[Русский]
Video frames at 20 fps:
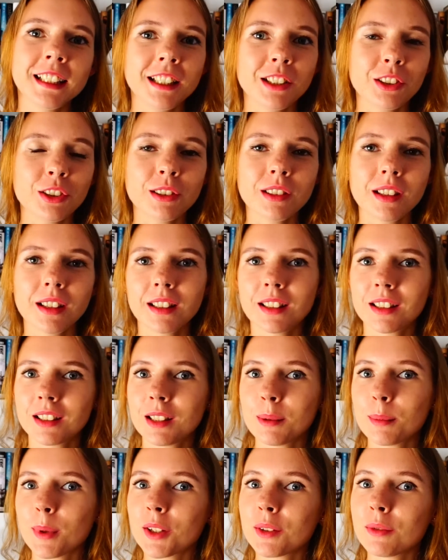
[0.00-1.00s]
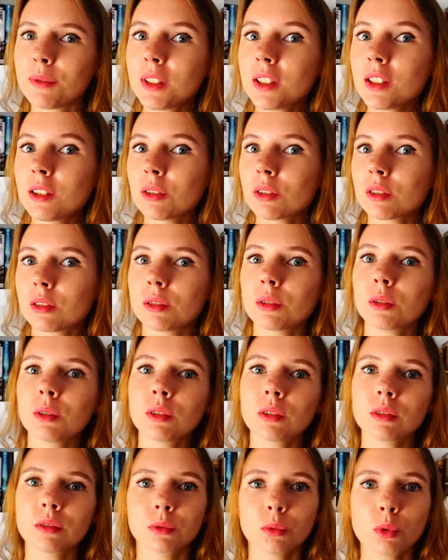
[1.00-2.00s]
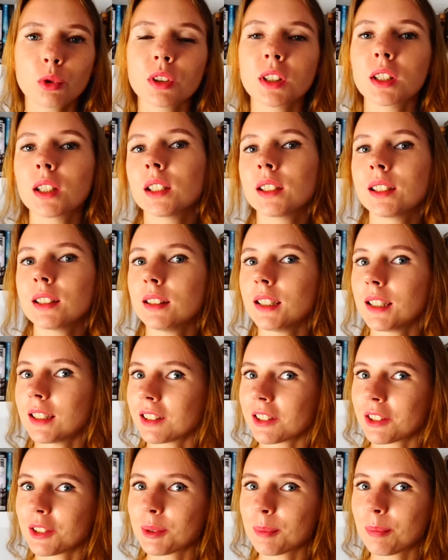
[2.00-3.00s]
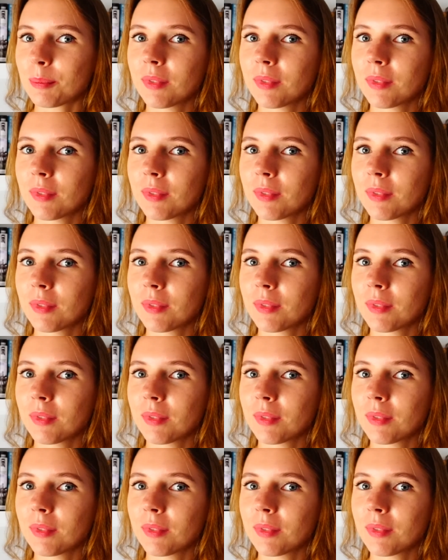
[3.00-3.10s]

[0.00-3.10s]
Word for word: и желание снимать видео, то нужно это делать.